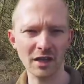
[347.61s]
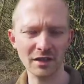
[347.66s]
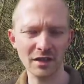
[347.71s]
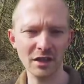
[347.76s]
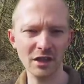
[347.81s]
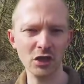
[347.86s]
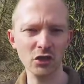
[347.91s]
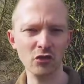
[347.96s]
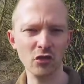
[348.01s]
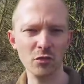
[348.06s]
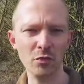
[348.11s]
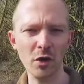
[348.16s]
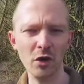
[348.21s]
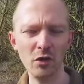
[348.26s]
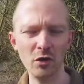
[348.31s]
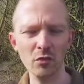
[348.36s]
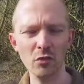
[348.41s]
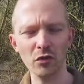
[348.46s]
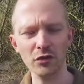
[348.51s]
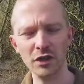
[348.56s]
C'est-à-dire que je ne vais pas
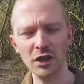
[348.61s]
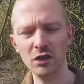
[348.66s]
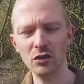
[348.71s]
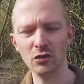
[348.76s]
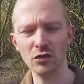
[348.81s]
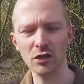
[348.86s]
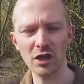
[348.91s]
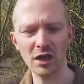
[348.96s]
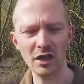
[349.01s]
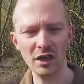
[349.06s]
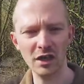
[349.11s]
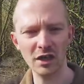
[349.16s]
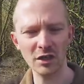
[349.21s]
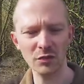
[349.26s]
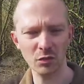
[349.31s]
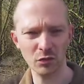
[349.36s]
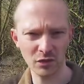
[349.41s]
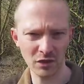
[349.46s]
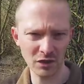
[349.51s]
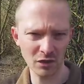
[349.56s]
lui demander de caler
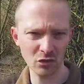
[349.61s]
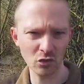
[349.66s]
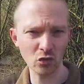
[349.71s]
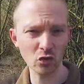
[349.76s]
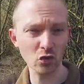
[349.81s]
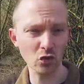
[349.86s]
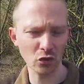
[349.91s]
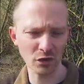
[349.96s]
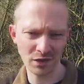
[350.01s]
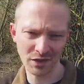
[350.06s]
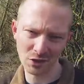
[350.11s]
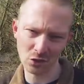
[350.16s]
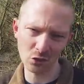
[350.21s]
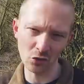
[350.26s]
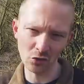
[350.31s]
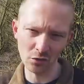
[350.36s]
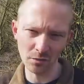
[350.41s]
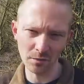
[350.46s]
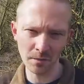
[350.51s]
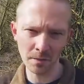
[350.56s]
l'exposition sur 0